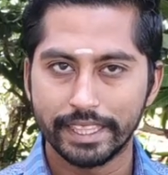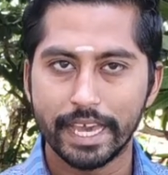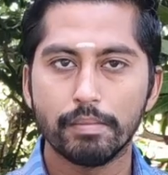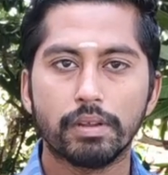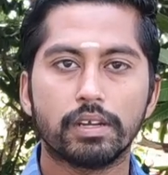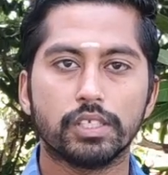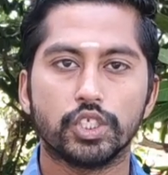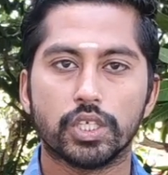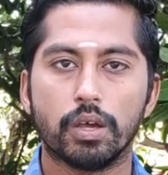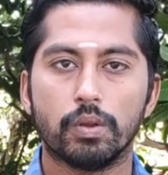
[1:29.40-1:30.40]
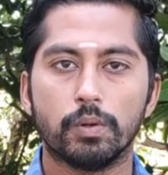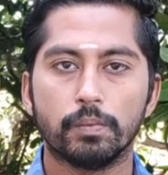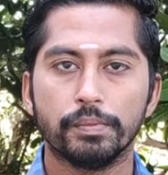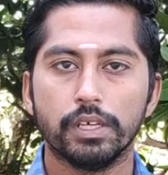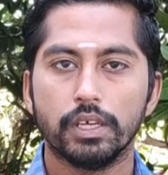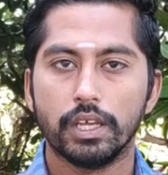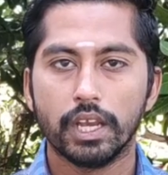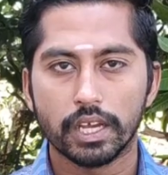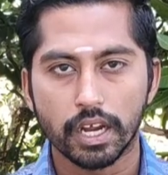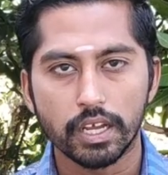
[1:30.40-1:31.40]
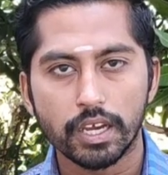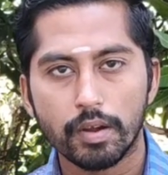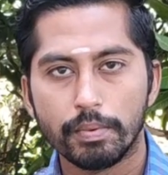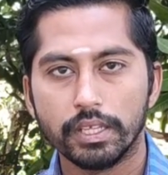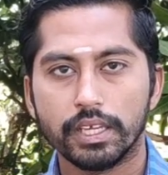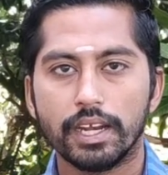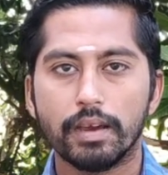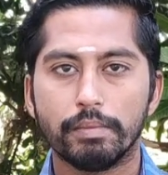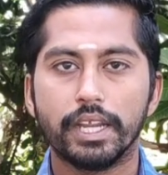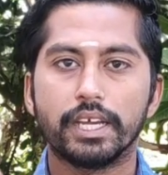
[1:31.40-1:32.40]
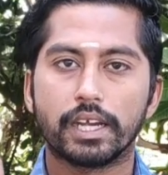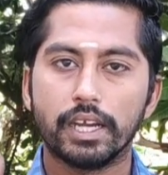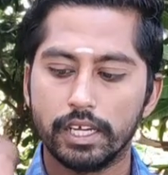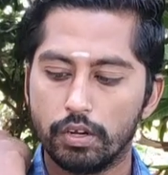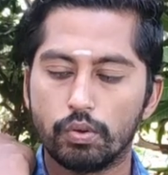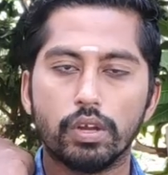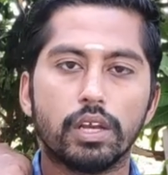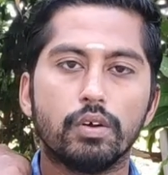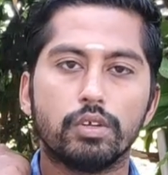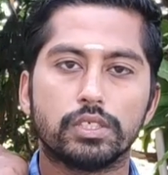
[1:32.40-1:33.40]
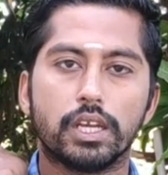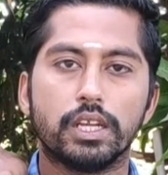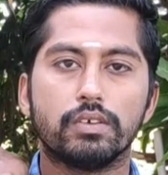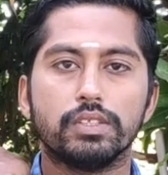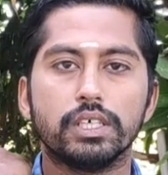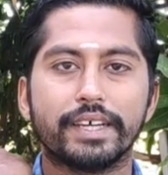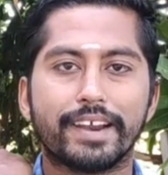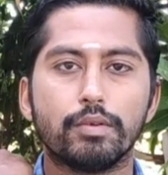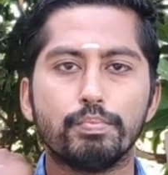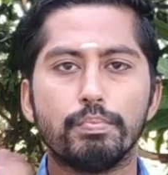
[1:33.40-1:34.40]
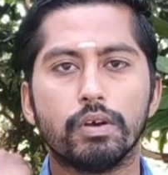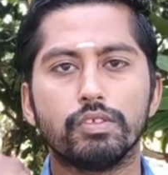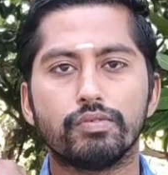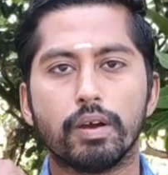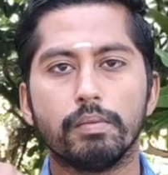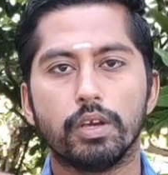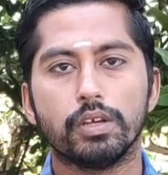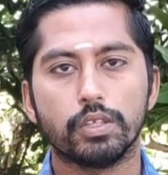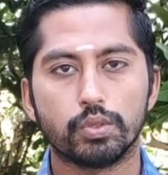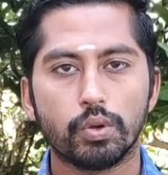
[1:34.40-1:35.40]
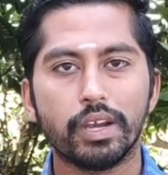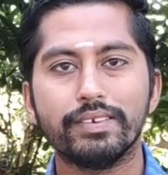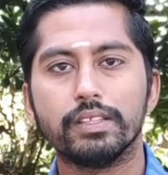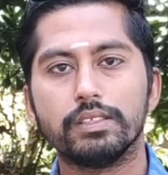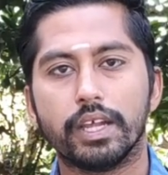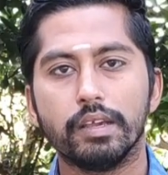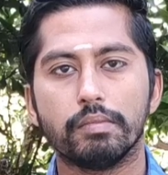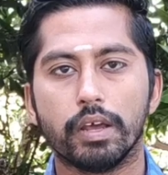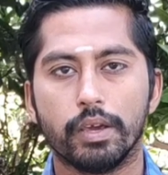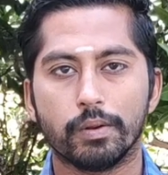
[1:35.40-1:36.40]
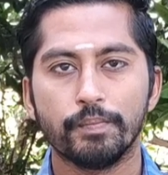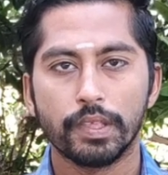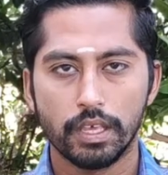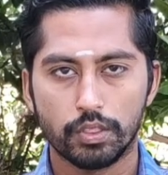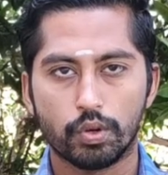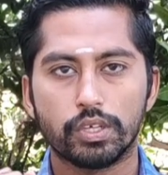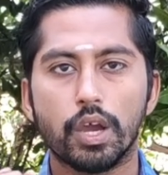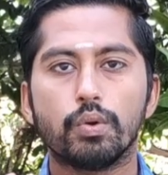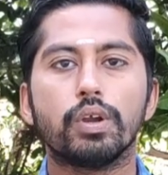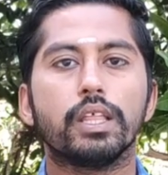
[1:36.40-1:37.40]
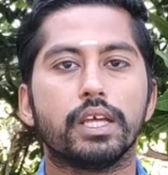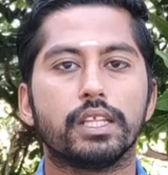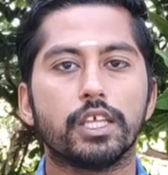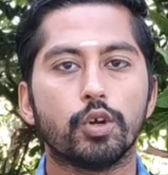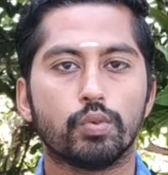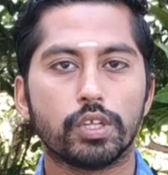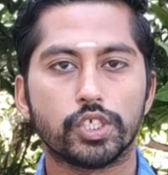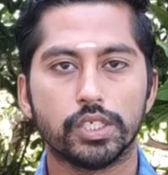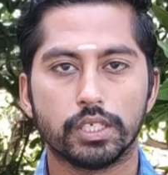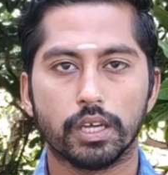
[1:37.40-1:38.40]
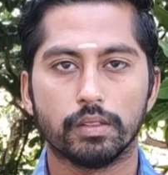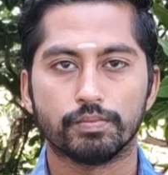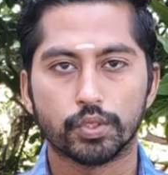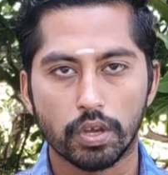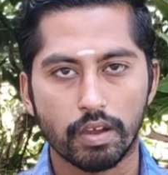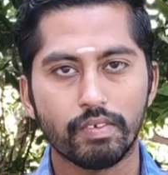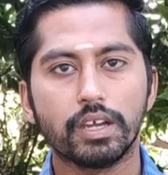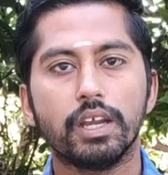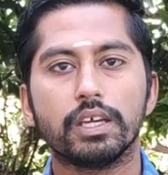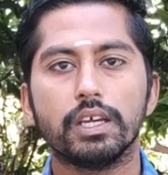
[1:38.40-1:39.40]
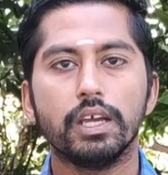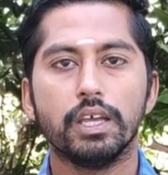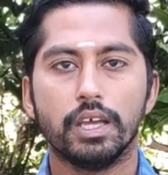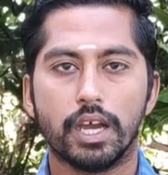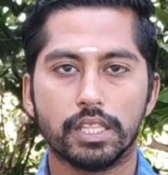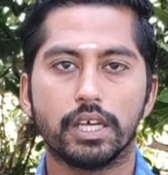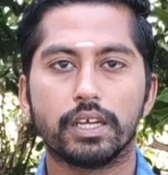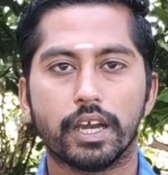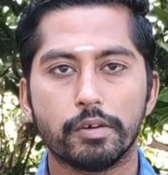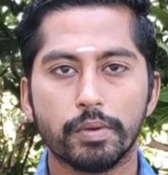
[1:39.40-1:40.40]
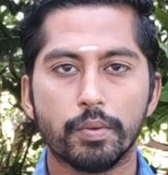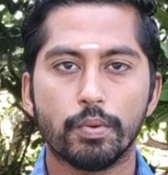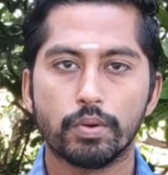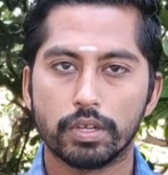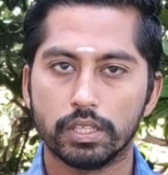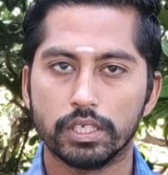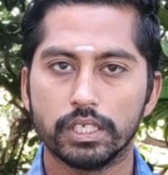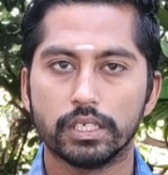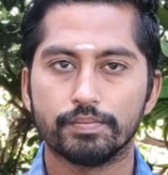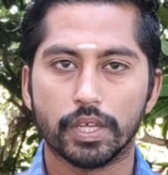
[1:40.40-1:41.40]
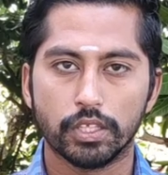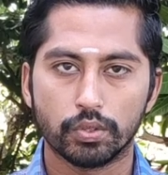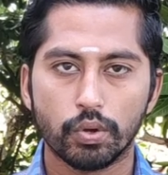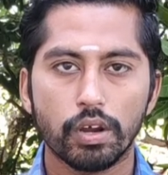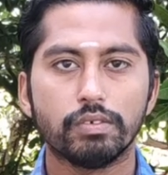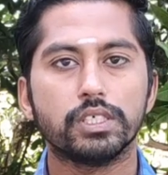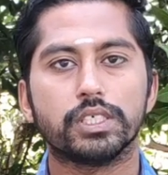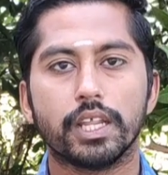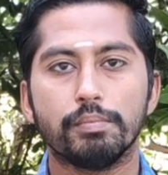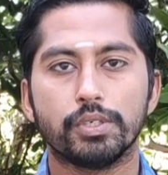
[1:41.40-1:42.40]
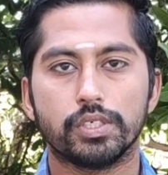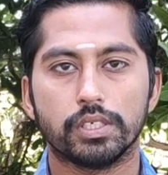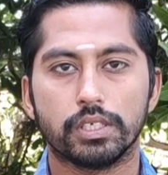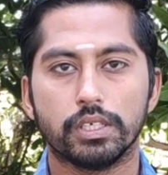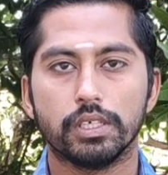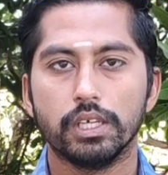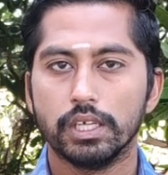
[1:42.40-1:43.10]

தேமல் இருந்துச்சுனாலும் இல்லை கணுக்கால் பகுதிகளில் மணிக்கட்டில் இங்கனக்குள்ளெல்லாம் ஒரு சிலருக்கு வந்து கருப்பாக வந்து ஃபார்ம் ஆயிரும் அந்த தோலை வந்து ஆயிரும் தொட்டால் கூட அந்த இடத்துல உணர்ச்சி இருக்காது ஸோ அவங்களுக்கு அந்த கருமையை போக்குறதுக்கு அந்த தோலை வந்து சரி பண்ணுறதுக்கு